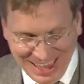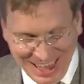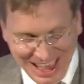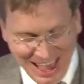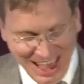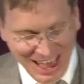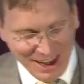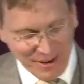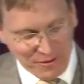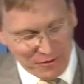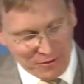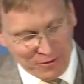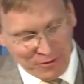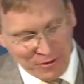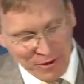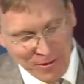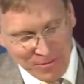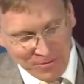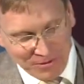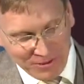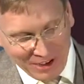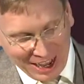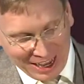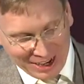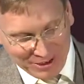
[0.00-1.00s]
An
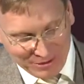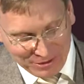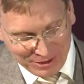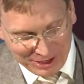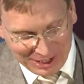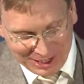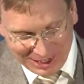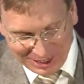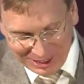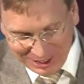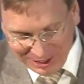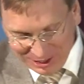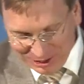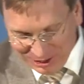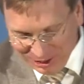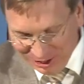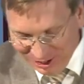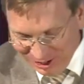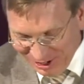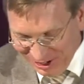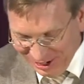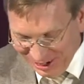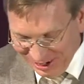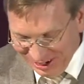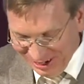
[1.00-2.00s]
5,1
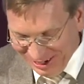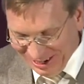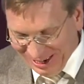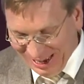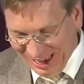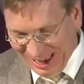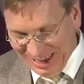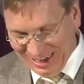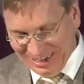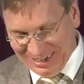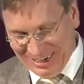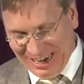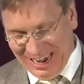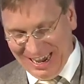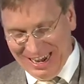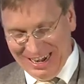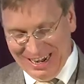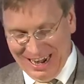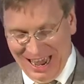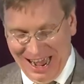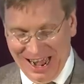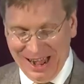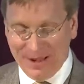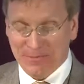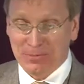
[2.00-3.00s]
Zoll, an
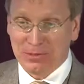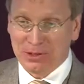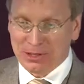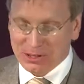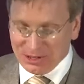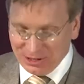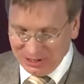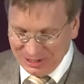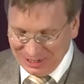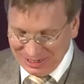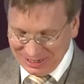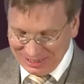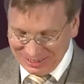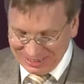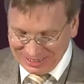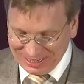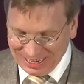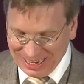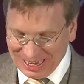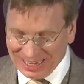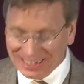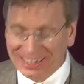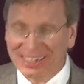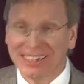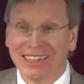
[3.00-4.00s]
3,5 Zoll
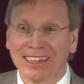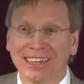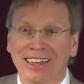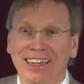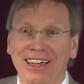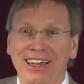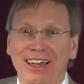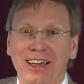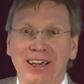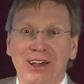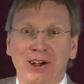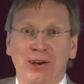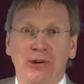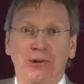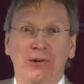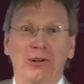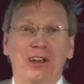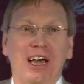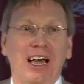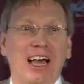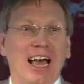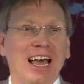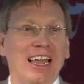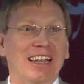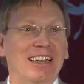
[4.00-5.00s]
Disketten
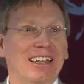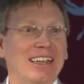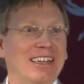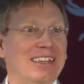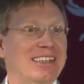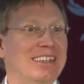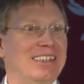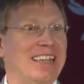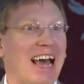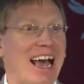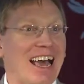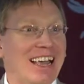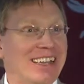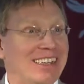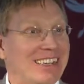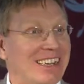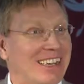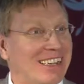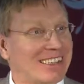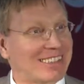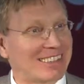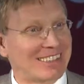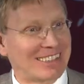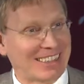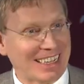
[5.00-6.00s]
oder an
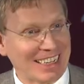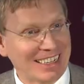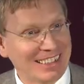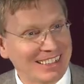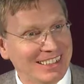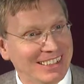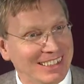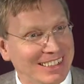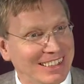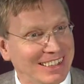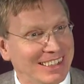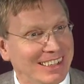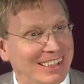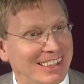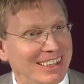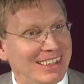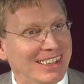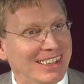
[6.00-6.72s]
Datasetten?